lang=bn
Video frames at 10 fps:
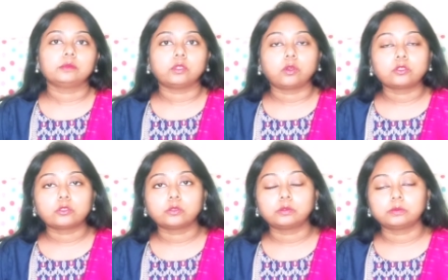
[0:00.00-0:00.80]

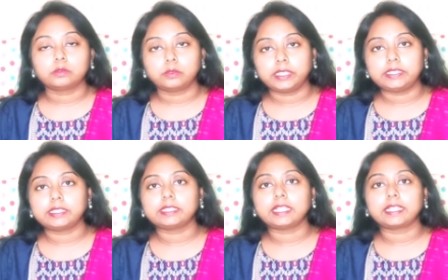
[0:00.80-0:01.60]
ধ্বংস হয়ে
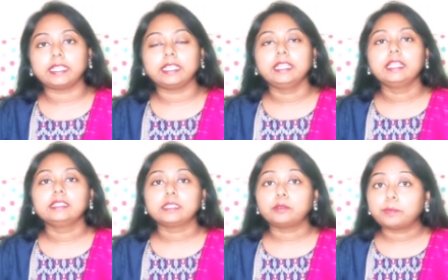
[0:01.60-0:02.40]
যেতে থাকে
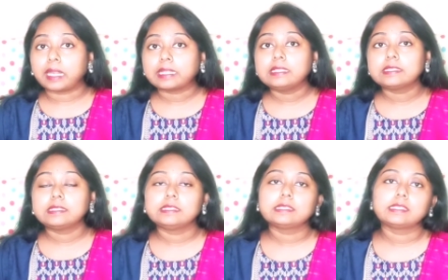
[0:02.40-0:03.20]
যেমন
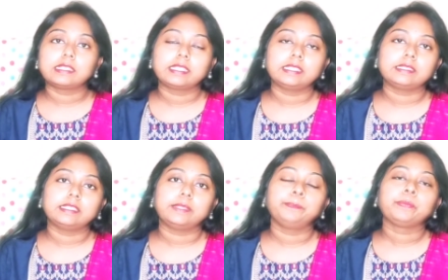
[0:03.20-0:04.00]
পার্কিনসন ডিজিজের
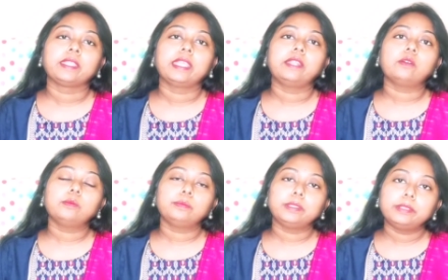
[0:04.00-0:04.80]
ক্ষেত্রে
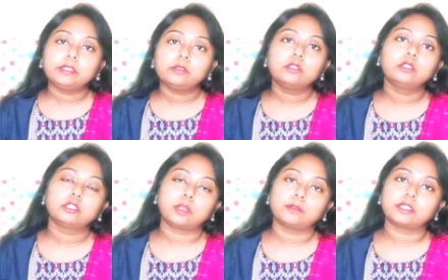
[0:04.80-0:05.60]
এরকম বিভিন্ন
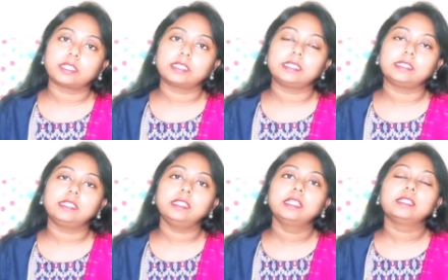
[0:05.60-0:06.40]
সমস্যার
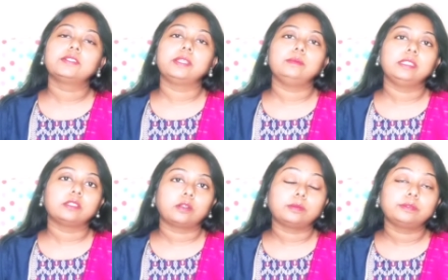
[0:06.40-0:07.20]
ক্ষেত্রে
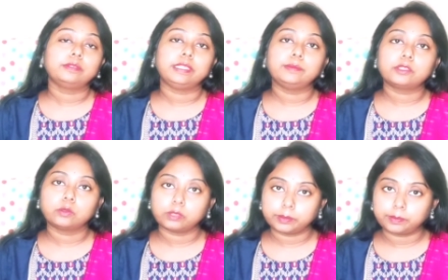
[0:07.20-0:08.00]
ট্রেন্ডিং অফ লিমস
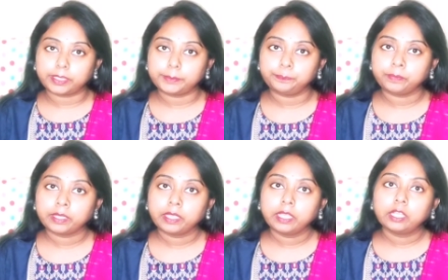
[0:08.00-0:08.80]
হতে পারে
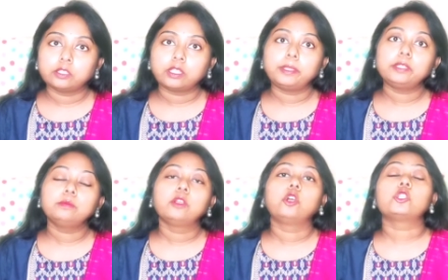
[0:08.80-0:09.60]
তবে
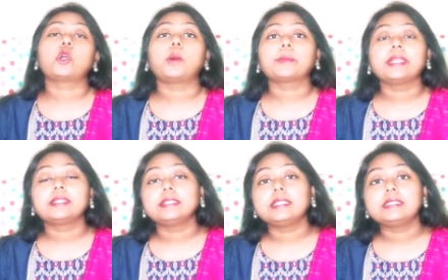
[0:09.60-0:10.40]
সব
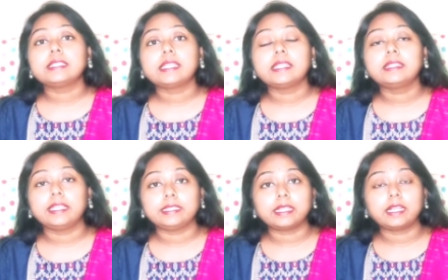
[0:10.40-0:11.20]
ক্ষেত্রে যে
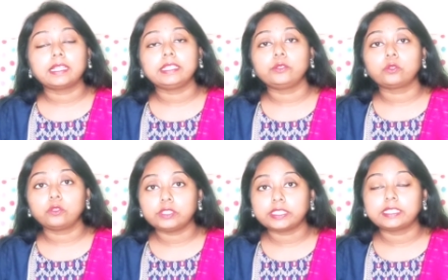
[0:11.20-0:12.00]
এটা
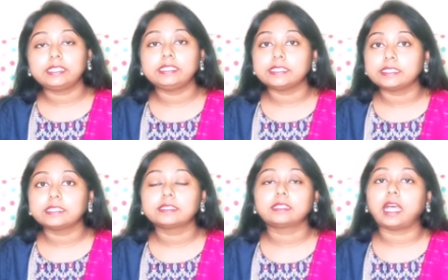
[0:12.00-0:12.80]
নিউরোলজিক্যাল
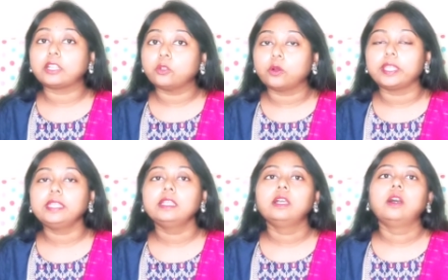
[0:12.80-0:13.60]
ডিজিজ তা
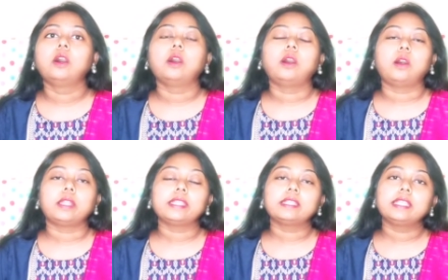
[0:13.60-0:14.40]
নয়
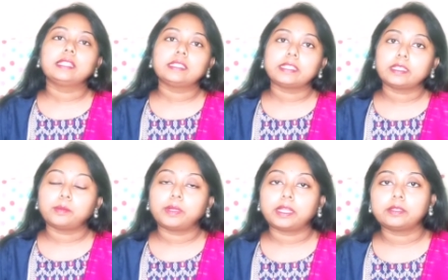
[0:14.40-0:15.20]
অনেক ক্ষেত্রে
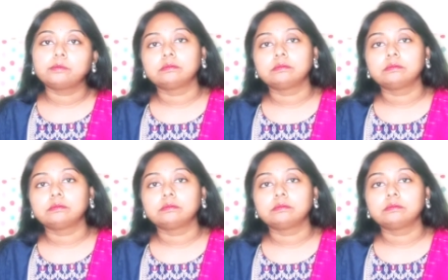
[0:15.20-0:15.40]
আবার